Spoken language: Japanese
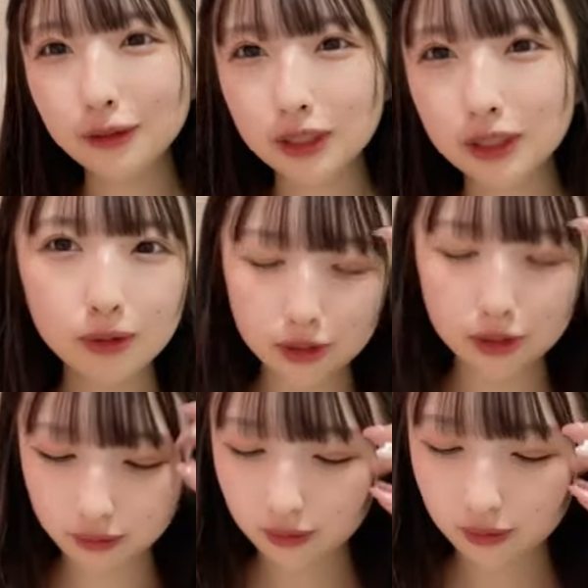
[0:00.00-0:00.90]
い自作
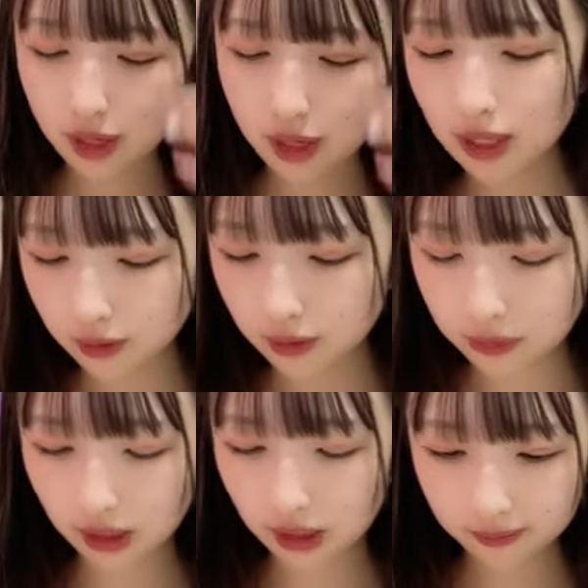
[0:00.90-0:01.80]
じゃ焼きえ最
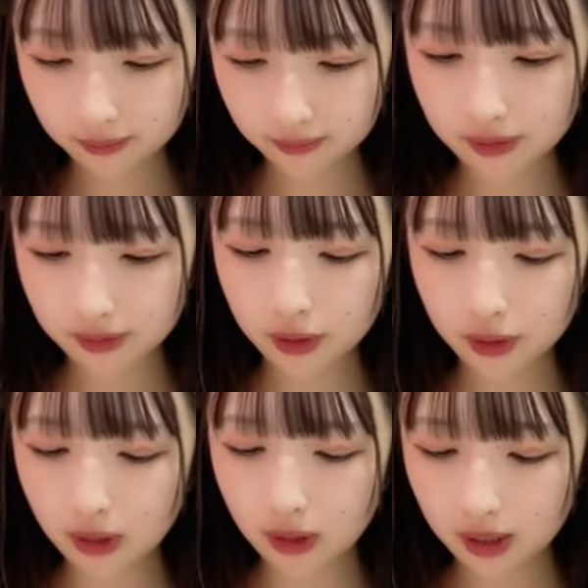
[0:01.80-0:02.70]
近作ってない
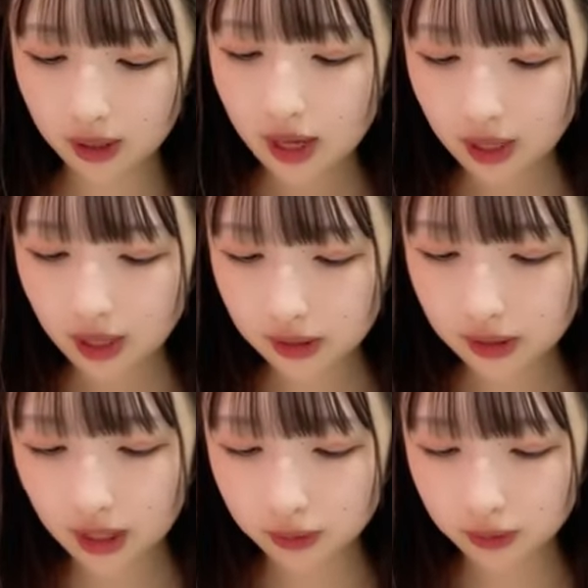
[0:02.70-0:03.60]
自作
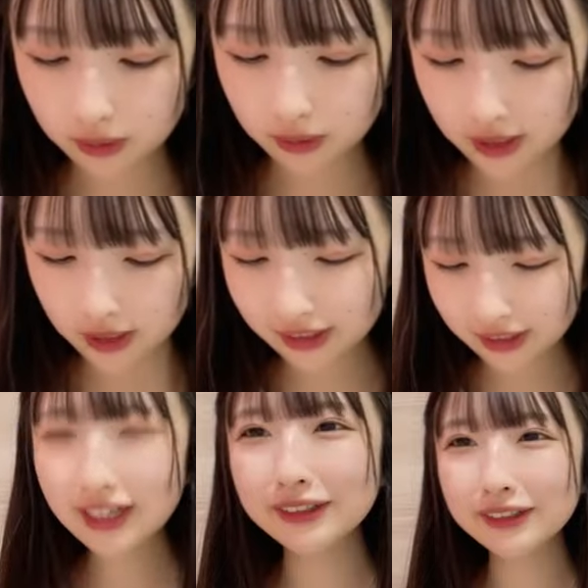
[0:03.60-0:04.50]
じゃ焼きも食
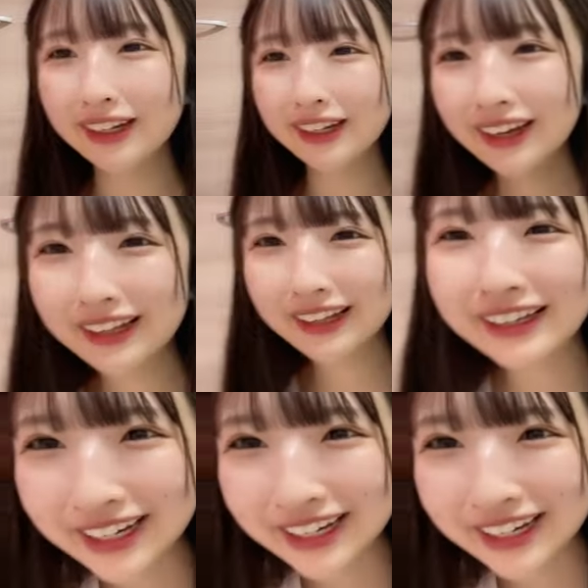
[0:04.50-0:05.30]
べてくれるタピア